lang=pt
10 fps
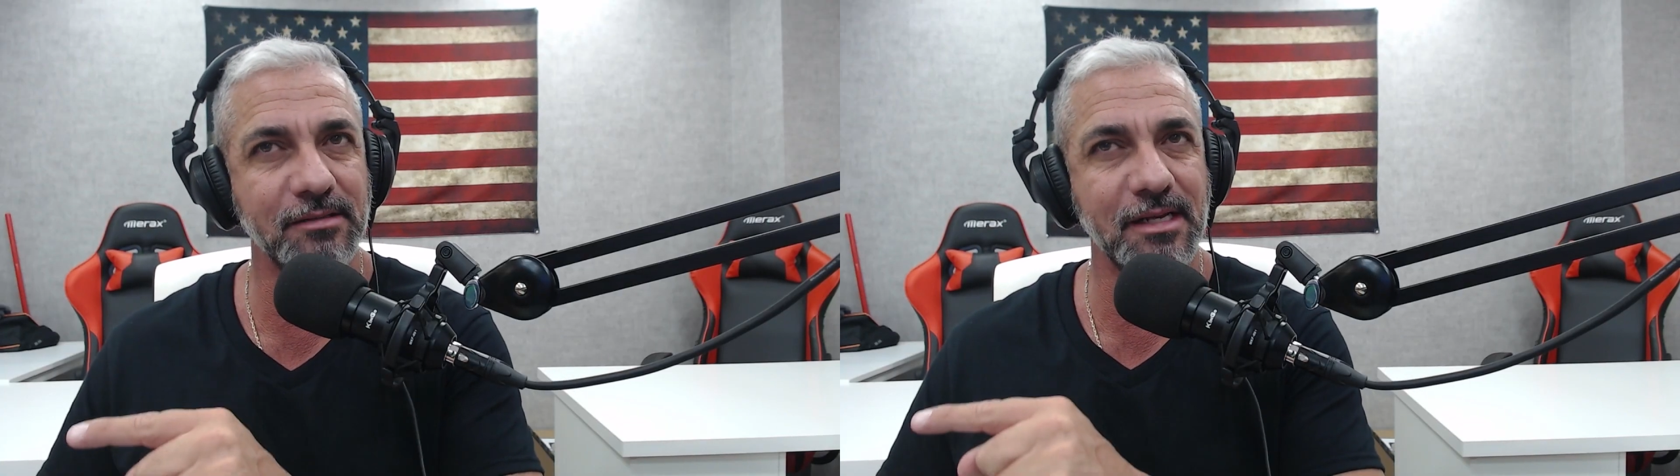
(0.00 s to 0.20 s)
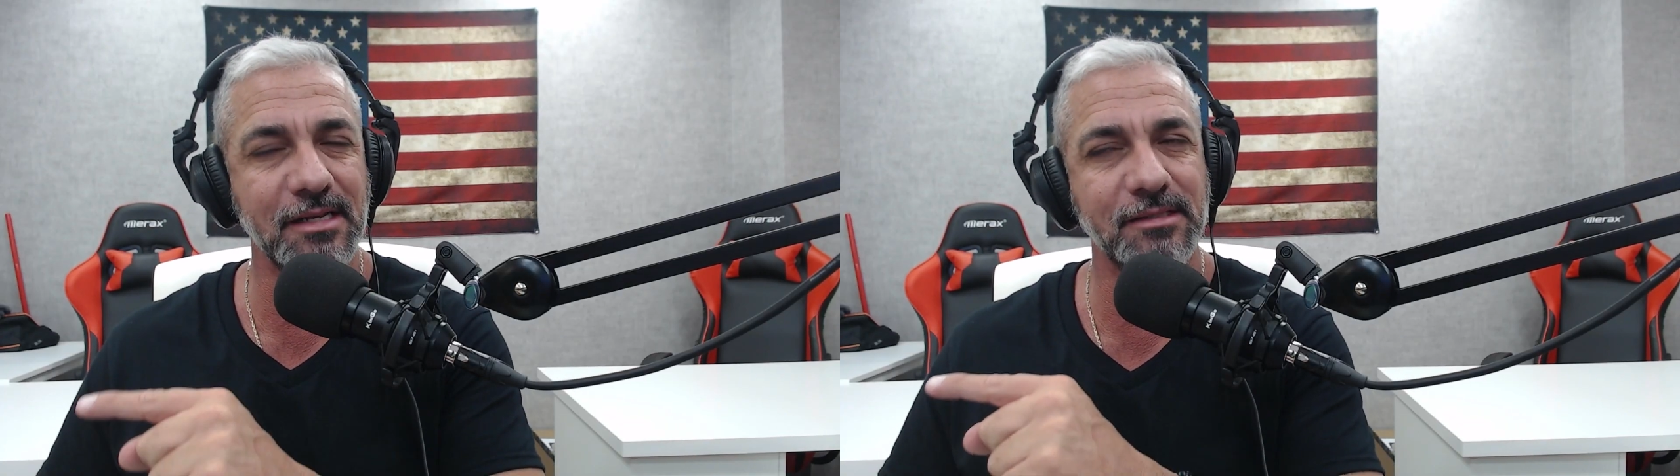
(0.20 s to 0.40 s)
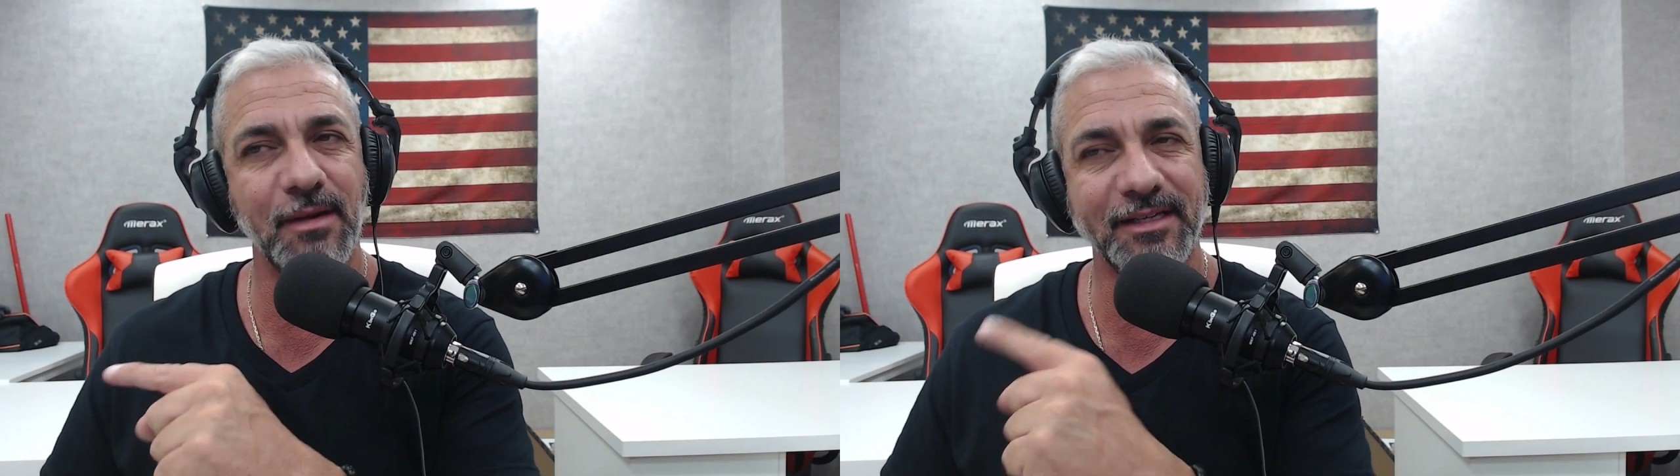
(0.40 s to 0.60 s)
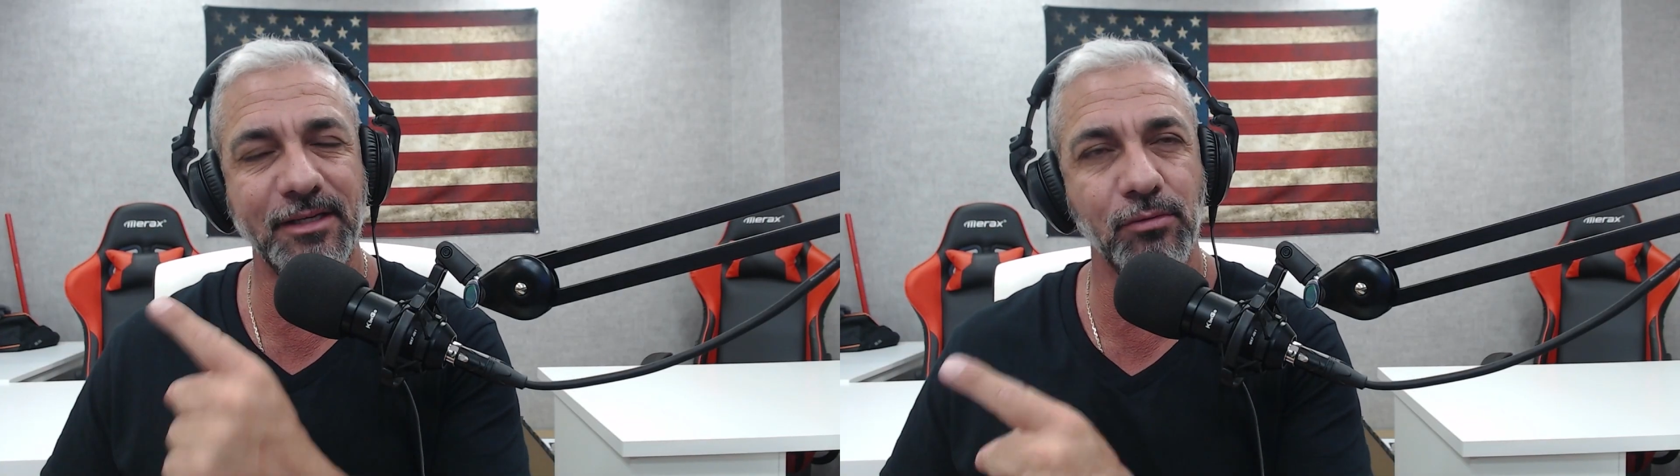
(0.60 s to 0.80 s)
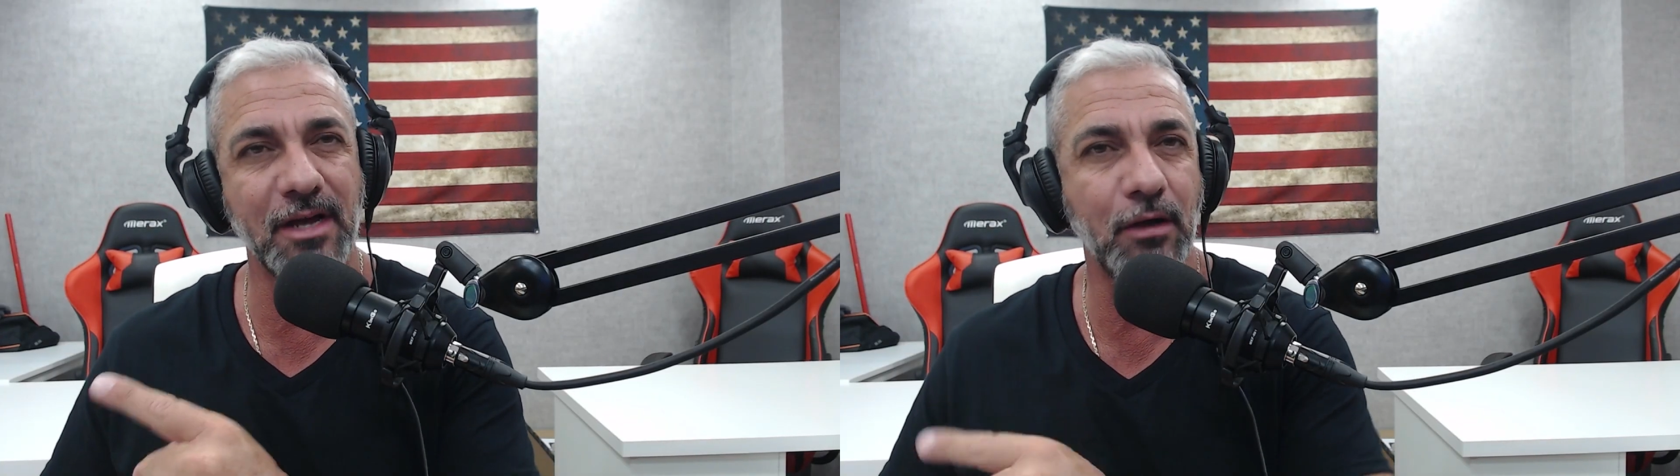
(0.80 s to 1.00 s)
eles
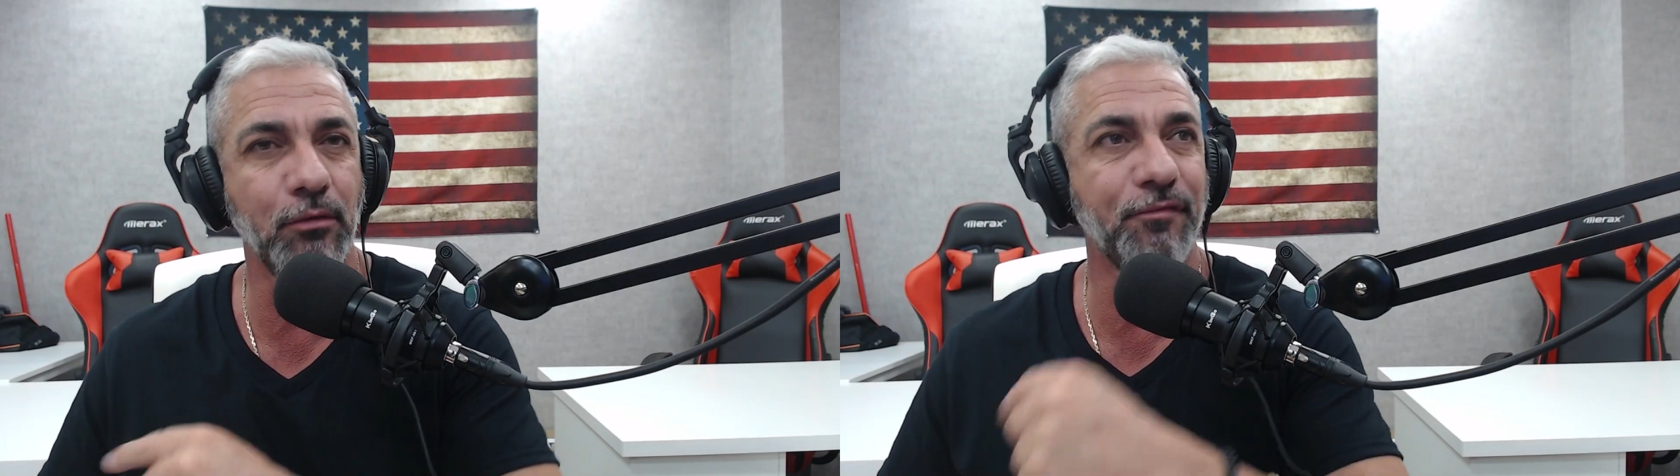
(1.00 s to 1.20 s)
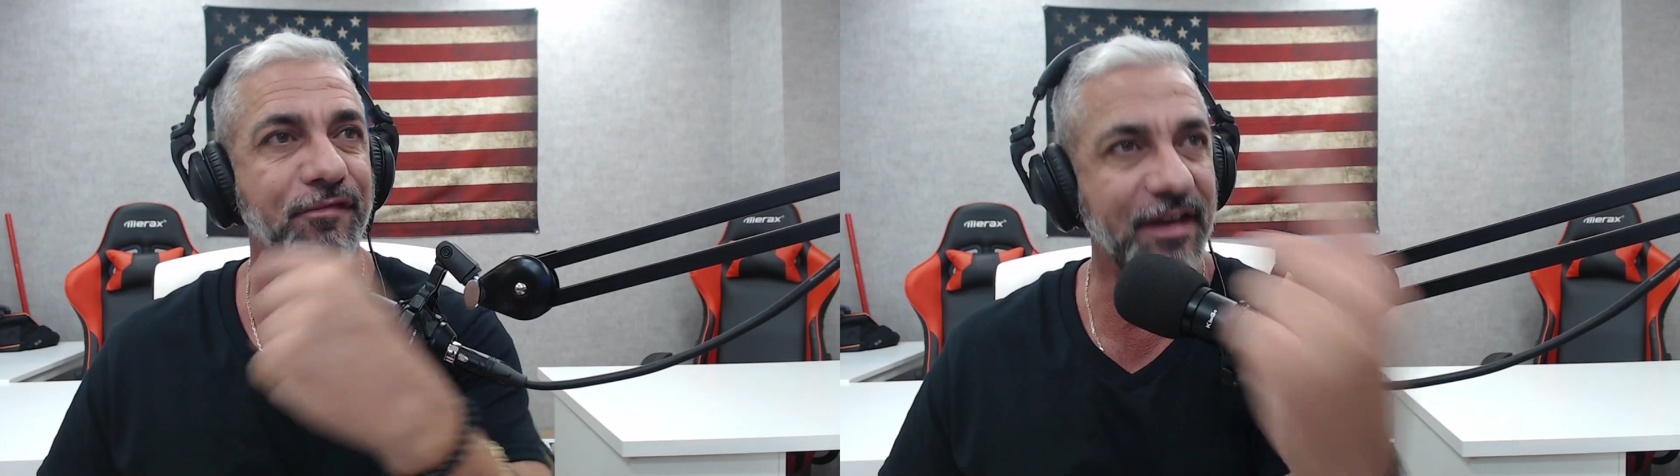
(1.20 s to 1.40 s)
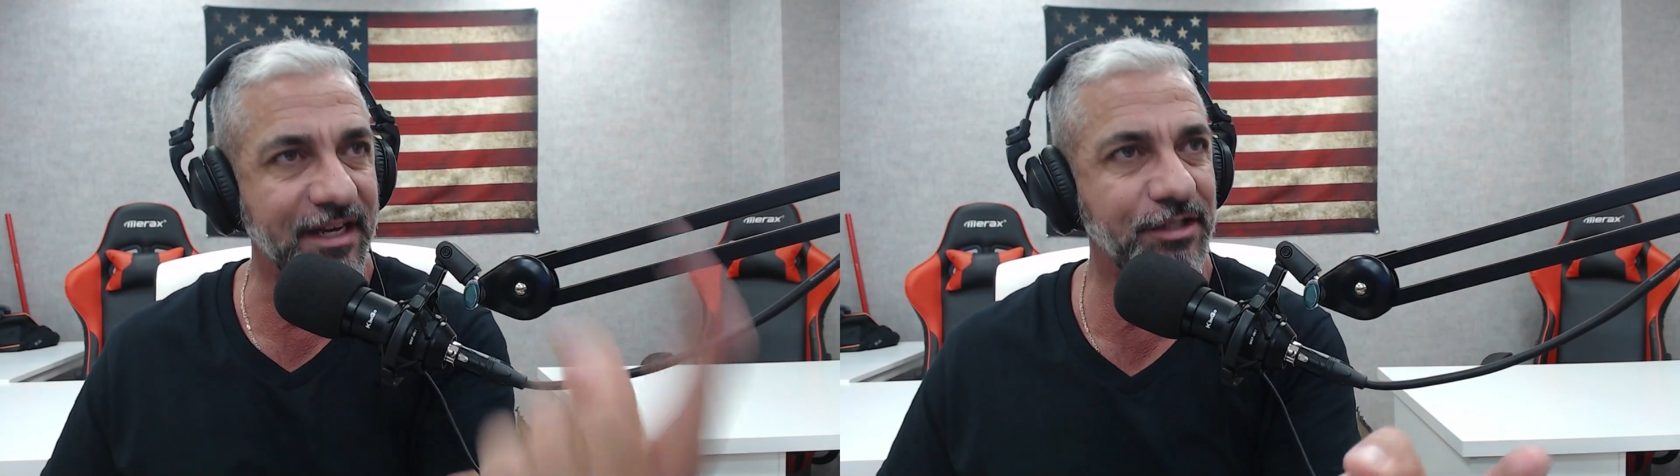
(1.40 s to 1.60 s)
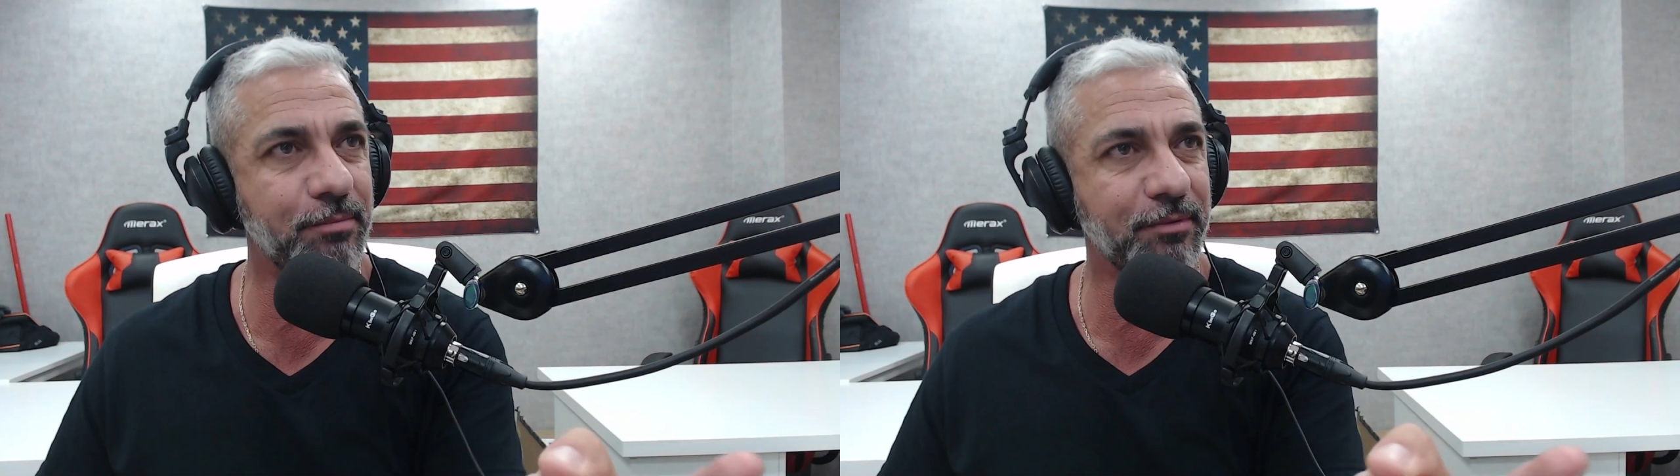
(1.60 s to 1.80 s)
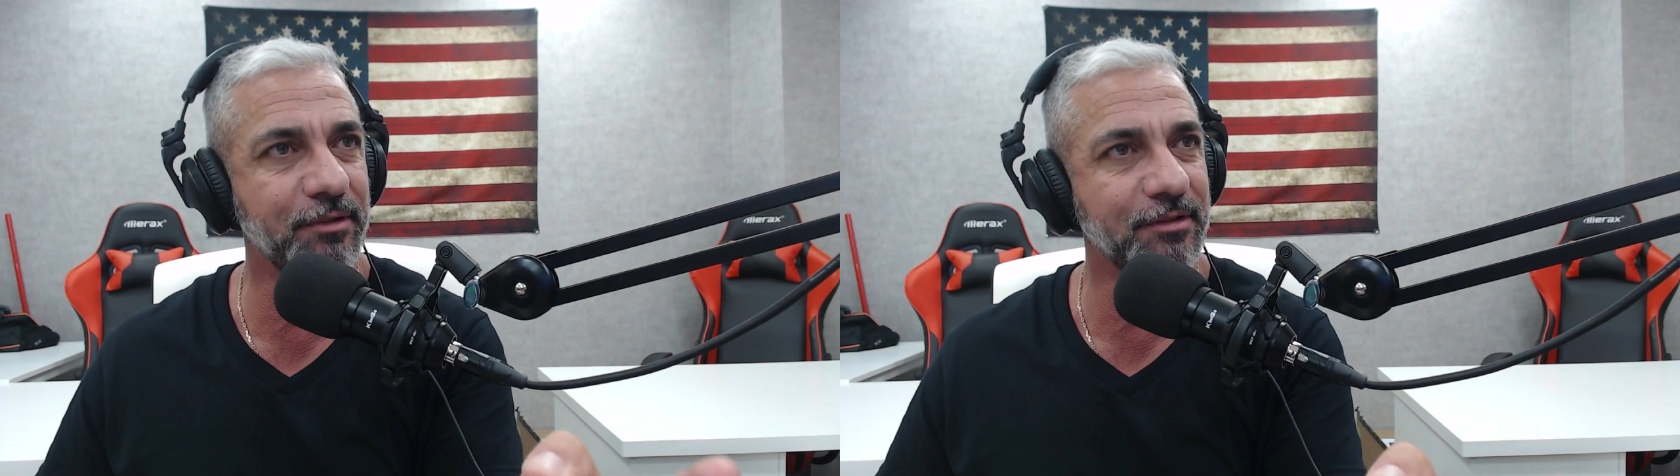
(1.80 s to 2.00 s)
maquiam o carro, vende
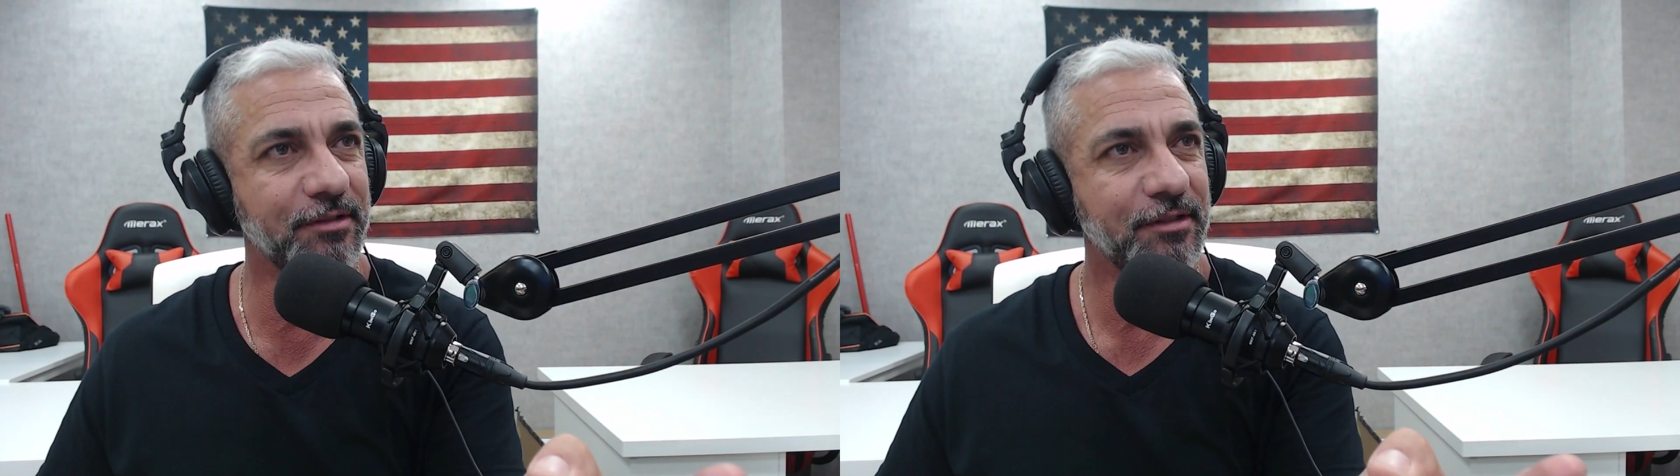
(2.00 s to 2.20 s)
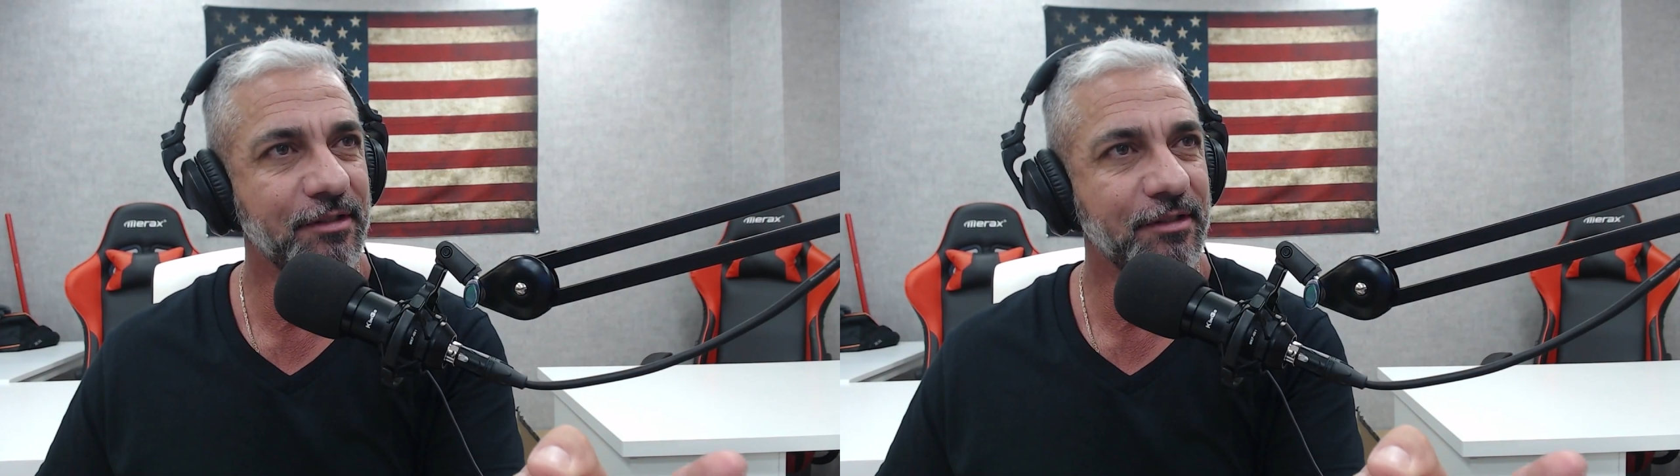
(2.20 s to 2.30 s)
pro.